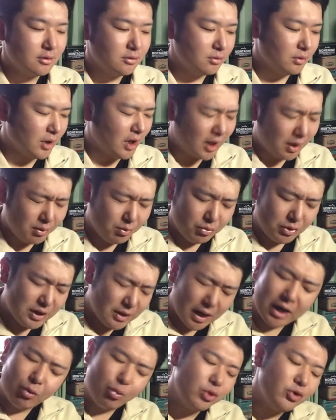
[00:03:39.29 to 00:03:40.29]
ああ、もうい
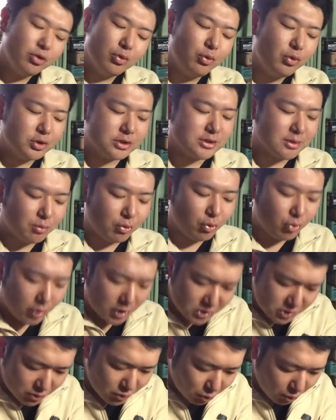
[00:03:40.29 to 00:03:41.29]
や、俺の能力じゃもうこ
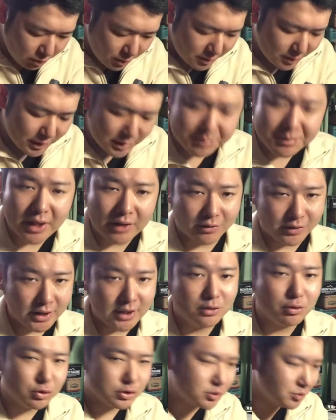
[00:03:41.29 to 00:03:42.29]
れ以上どう、今は
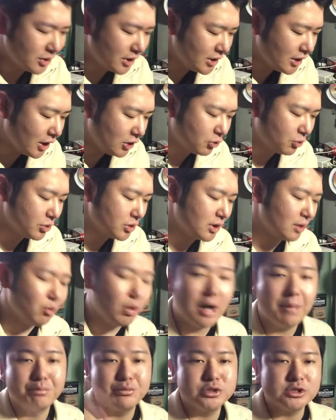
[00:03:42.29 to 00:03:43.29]
ね、どうしようもできないと思ったら
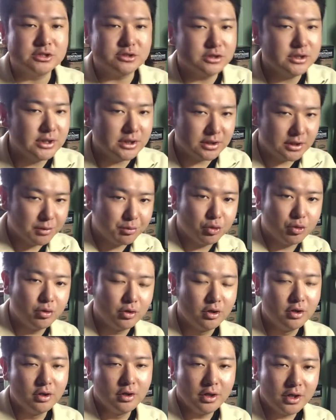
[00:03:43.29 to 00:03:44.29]
もうアップし次行っても
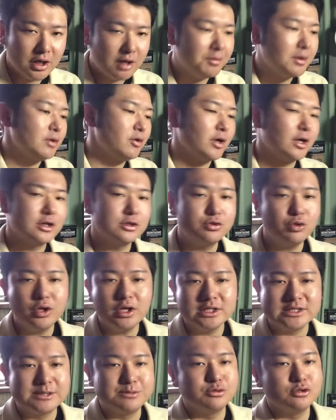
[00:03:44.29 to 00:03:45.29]
やればいいわけだ。それ
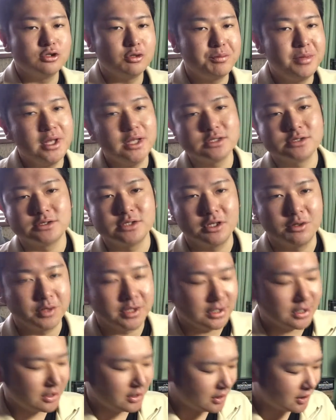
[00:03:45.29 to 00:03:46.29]
が自分のペースになるわ
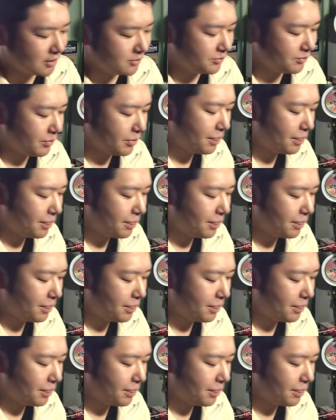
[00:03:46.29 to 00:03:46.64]
けだから。